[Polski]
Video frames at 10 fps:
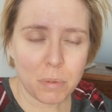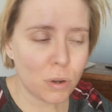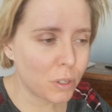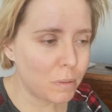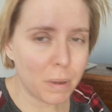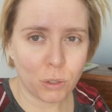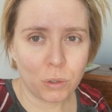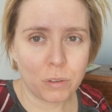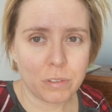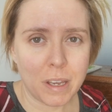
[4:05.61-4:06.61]
bloki
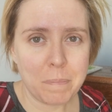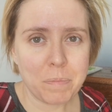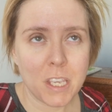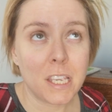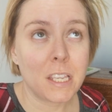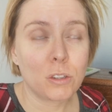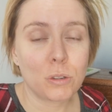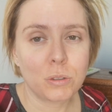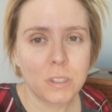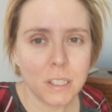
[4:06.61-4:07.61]
betonowe i to
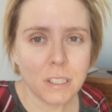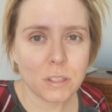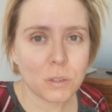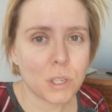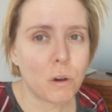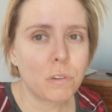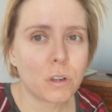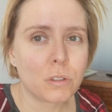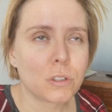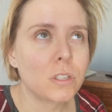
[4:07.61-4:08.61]
nigdy nie zostało
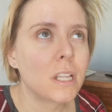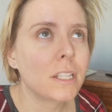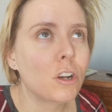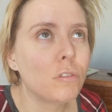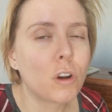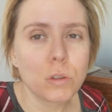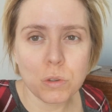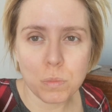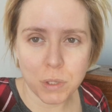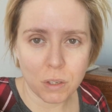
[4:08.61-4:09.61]
wykończone, dlatego w
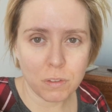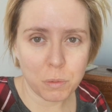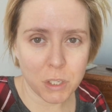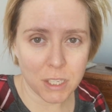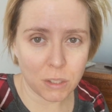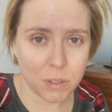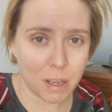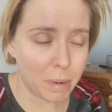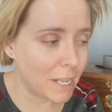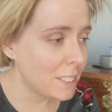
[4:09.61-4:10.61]
końcu postanowiliśmy się za to
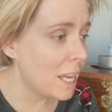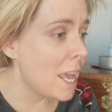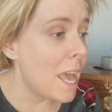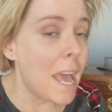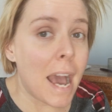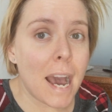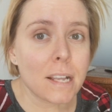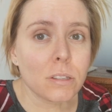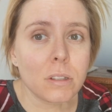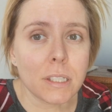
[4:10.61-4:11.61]
zabrać. A
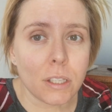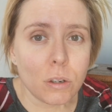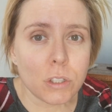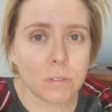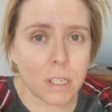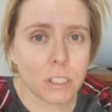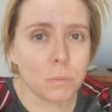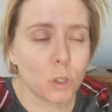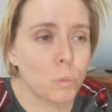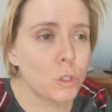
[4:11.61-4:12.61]
to dlatego, że w
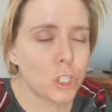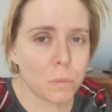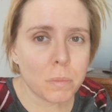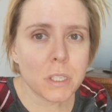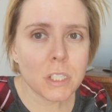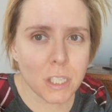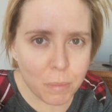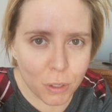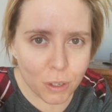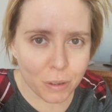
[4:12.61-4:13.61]
naszym domu zimą jest
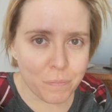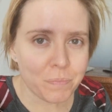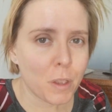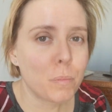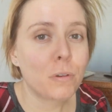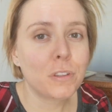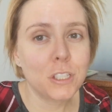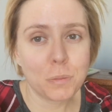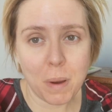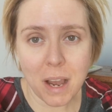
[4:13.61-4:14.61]
zimno, bo w
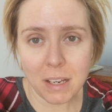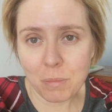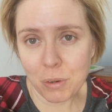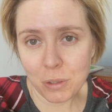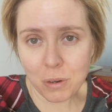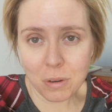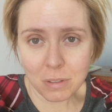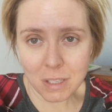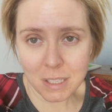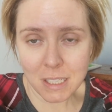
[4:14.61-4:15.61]
Hiszpanii, moi
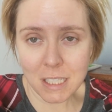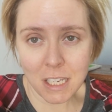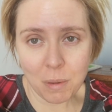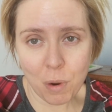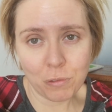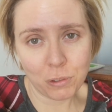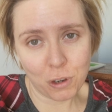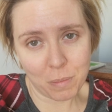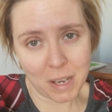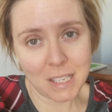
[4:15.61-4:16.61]
drodzy, zimą w
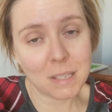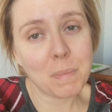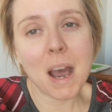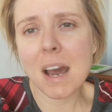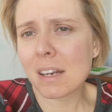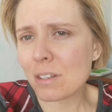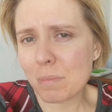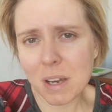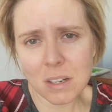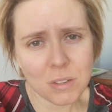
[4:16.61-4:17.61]
domach jest bardzo,
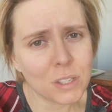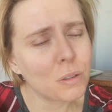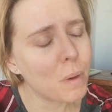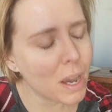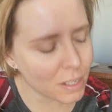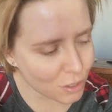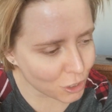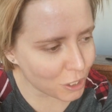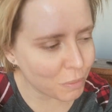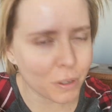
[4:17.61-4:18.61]
bardzo, ale to bardzo
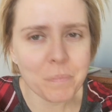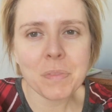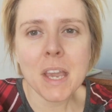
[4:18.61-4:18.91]
zimno.